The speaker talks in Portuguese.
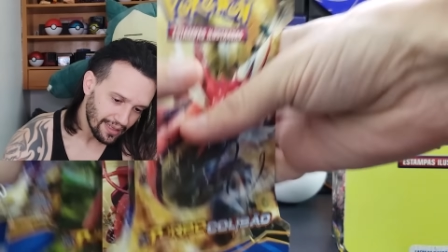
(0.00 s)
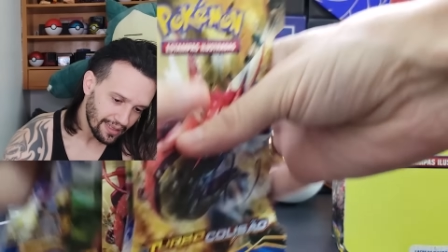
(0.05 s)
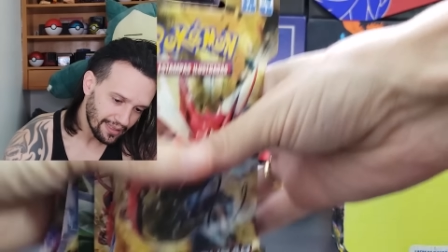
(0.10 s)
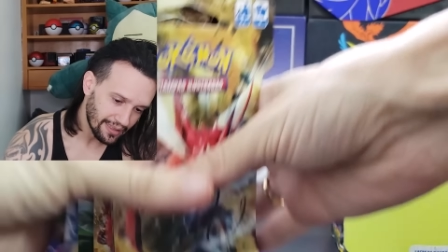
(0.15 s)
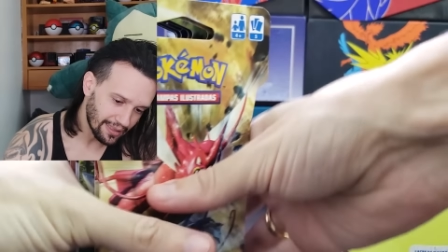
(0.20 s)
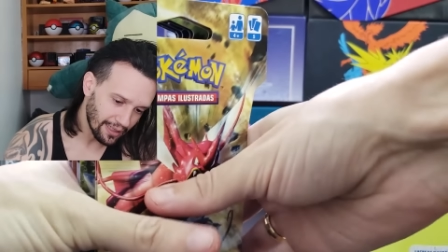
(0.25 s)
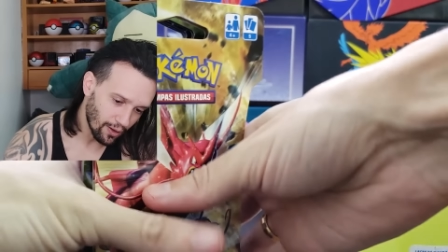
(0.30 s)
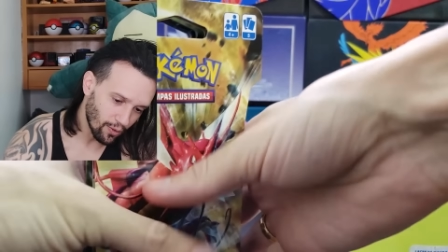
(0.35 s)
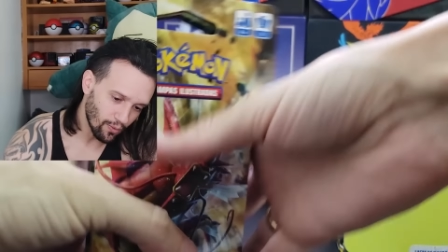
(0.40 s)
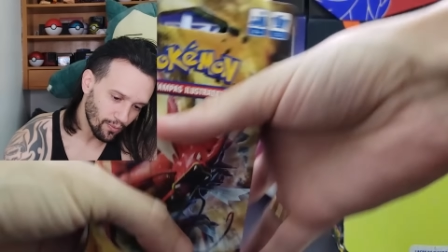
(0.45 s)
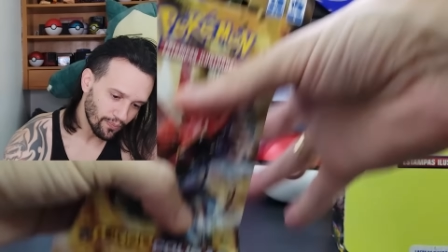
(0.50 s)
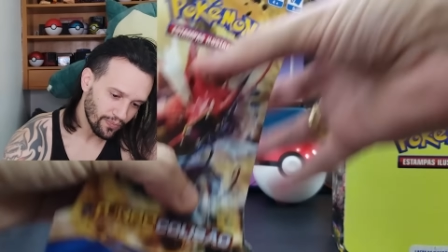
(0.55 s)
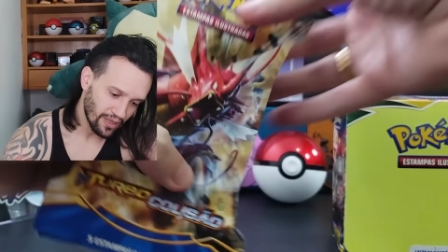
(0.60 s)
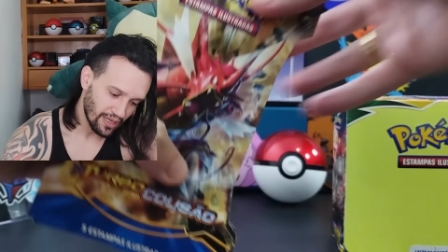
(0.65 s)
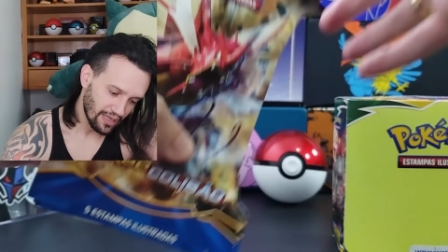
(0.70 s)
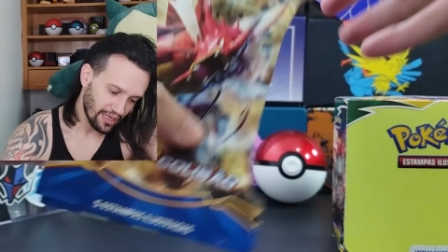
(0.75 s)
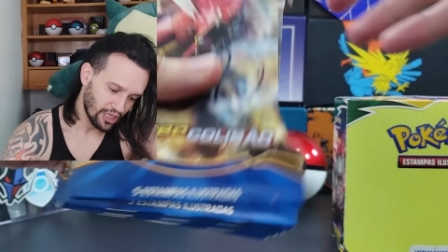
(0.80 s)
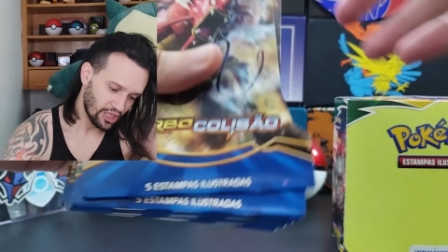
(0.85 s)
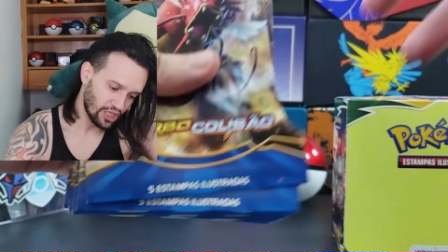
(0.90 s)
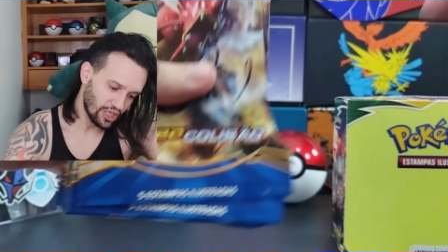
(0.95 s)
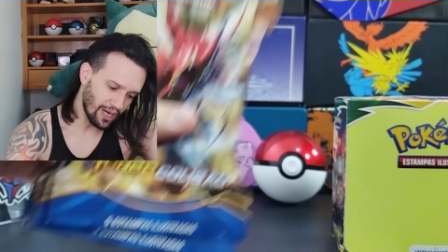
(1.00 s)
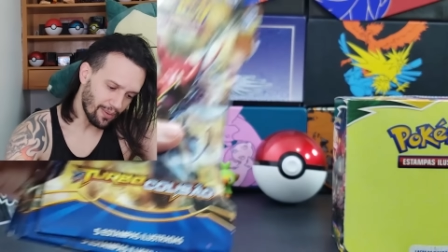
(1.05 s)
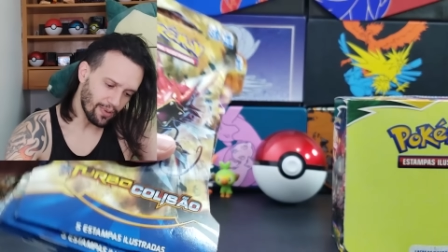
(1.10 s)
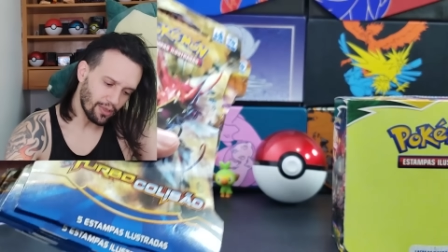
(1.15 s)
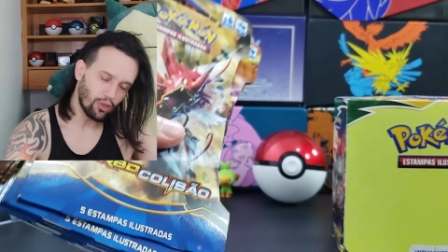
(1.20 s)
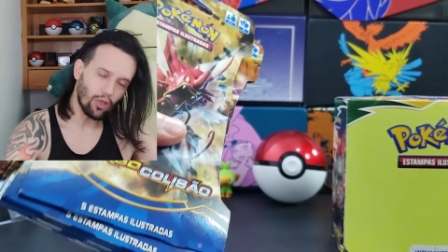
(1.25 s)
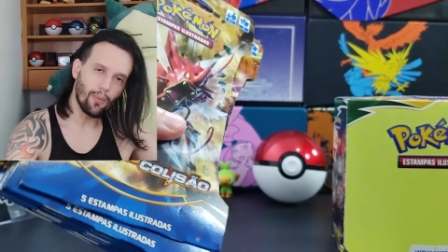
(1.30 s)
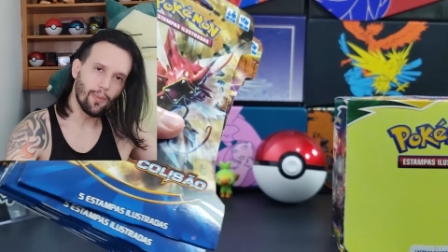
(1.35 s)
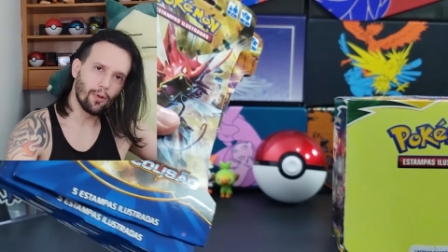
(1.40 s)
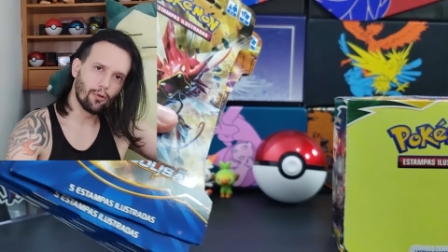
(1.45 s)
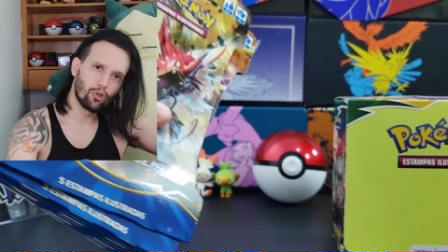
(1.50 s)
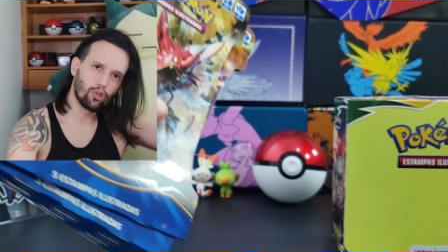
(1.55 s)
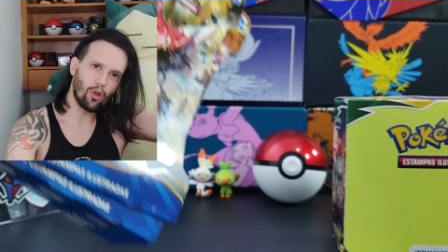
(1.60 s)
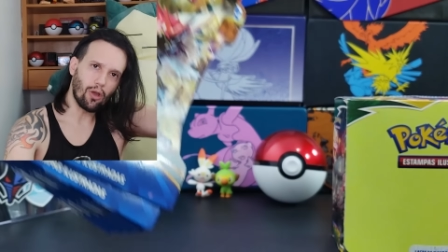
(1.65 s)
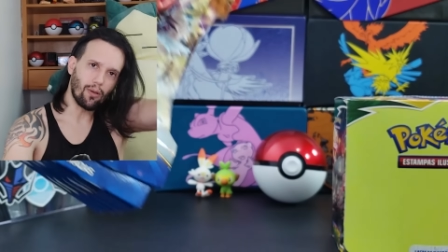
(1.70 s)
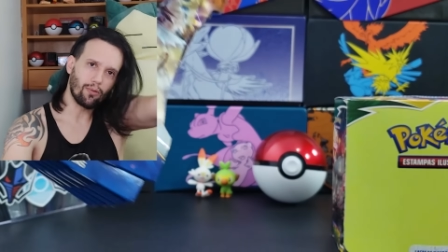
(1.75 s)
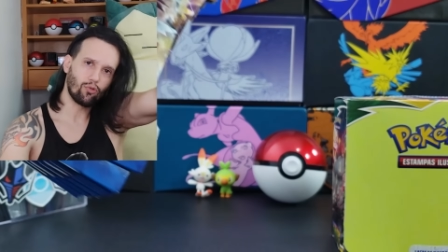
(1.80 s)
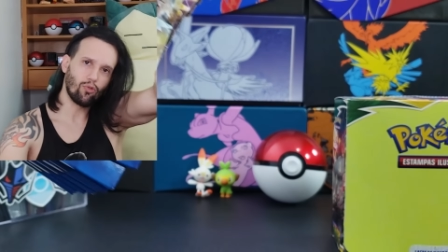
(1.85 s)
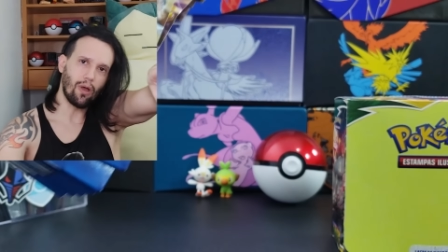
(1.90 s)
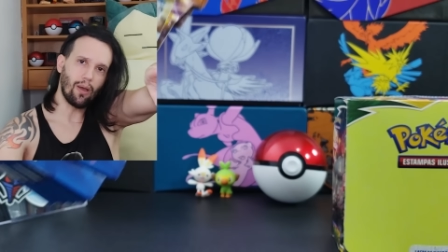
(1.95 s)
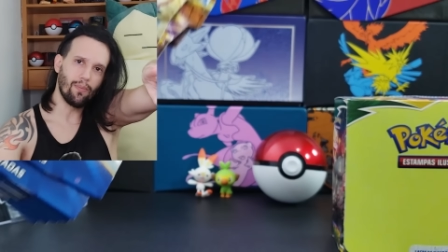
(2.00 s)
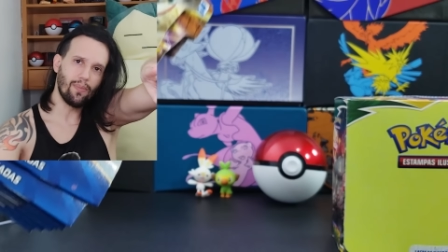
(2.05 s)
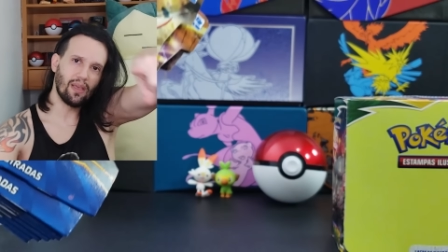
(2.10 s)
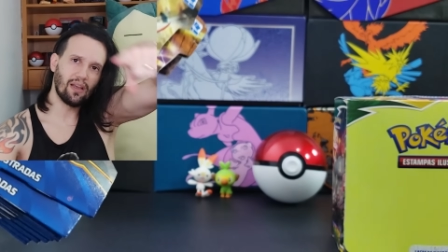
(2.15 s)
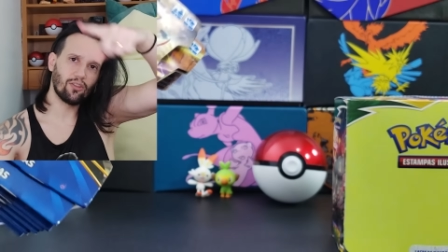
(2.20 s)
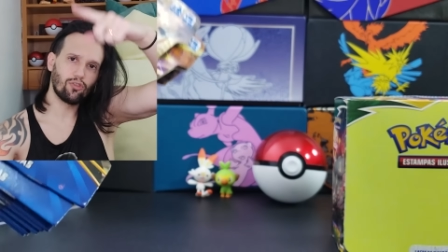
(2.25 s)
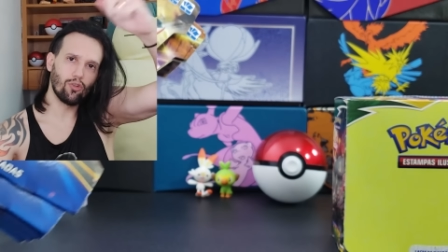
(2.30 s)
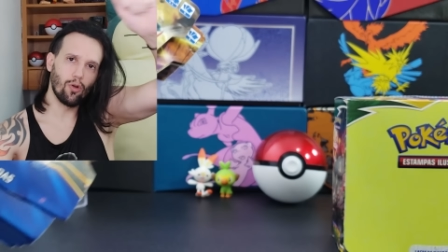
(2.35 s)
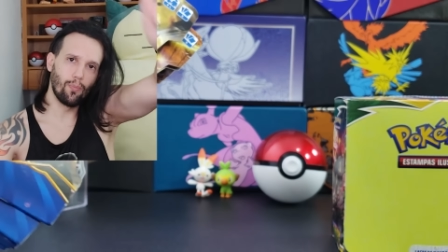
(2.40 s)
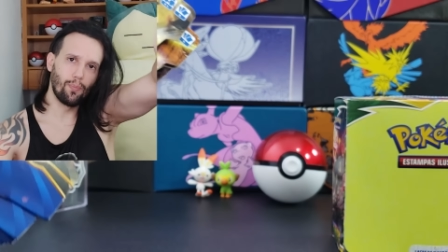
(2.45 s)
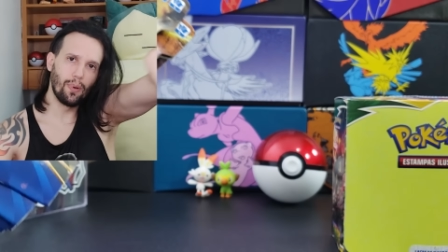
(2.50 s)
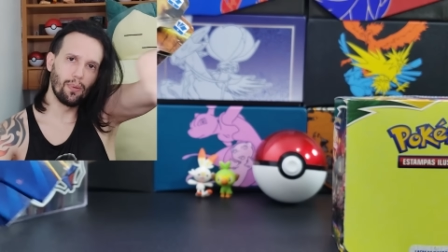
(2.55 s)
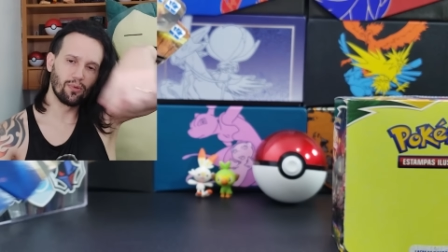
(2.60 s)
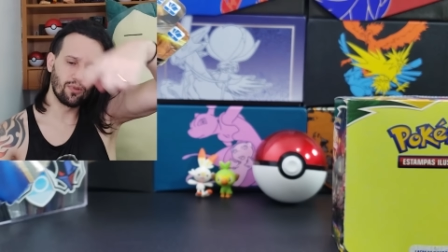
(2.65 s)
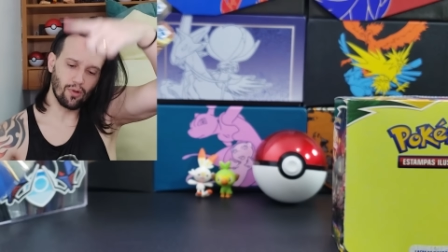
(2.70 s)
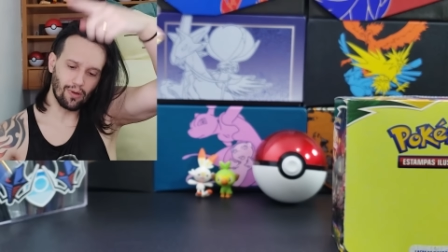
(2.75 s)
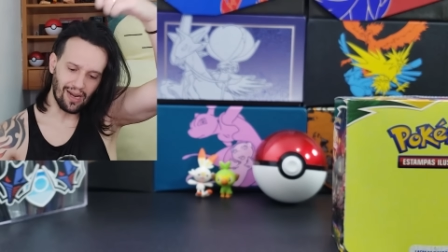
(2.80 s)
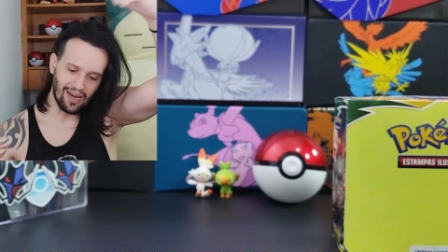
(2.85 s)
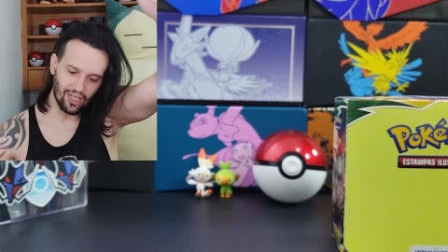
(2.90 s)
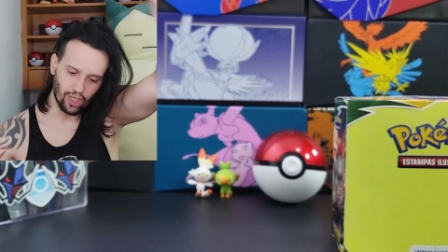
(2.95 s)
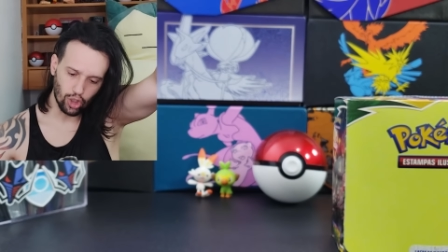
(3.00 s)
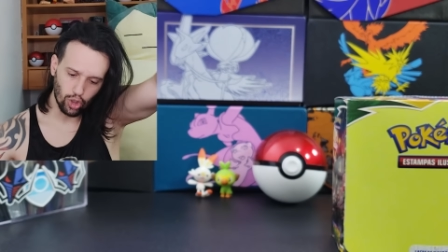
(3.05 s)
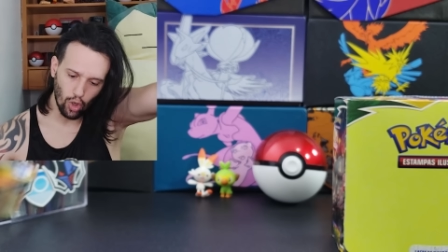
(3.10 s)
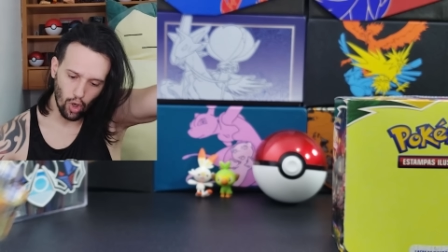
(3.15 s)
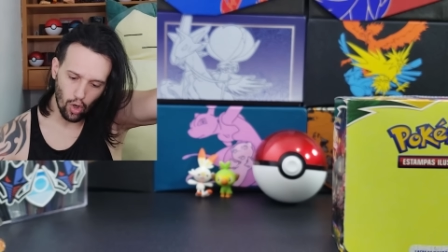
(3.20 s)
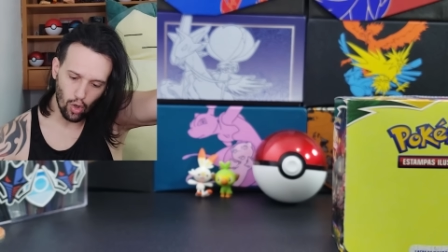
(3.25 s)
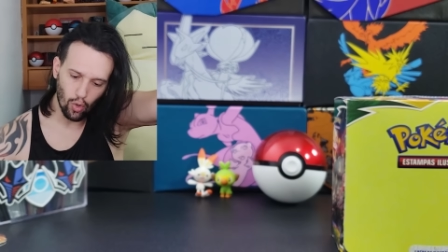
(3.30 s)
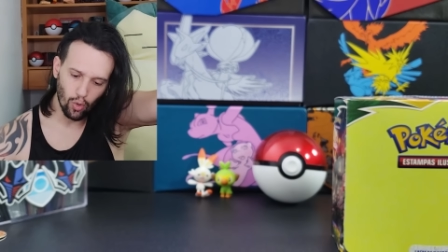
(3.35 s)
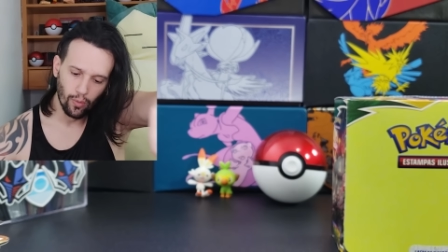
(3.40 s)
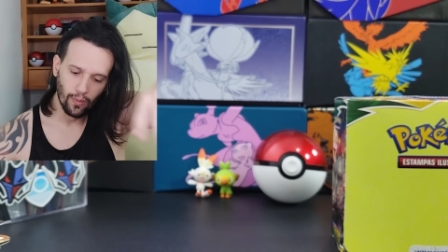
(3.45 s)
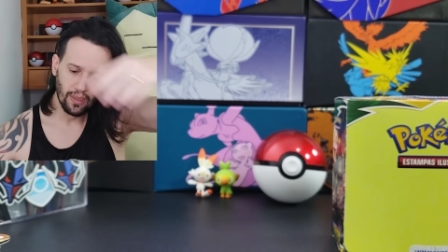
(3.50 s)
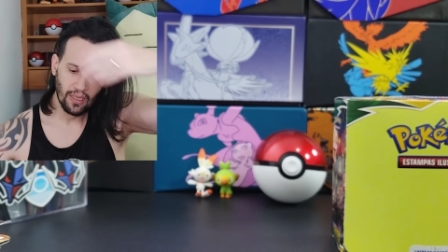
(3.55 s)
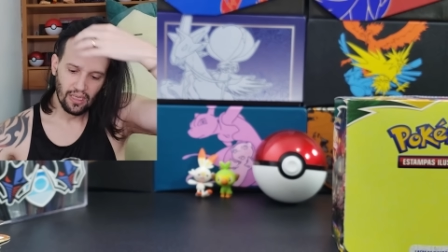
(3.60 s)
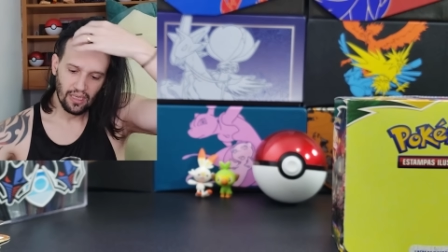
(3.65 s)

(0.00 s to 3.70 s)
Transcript: Então, chama teu amigo, tua amiga, teu primo, teu cachorro,